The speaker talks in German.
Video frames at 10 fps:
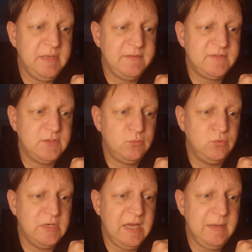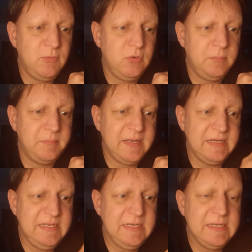BFC Dynamo
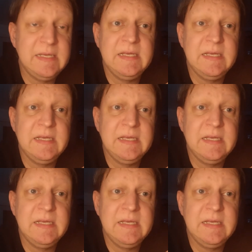Berlin,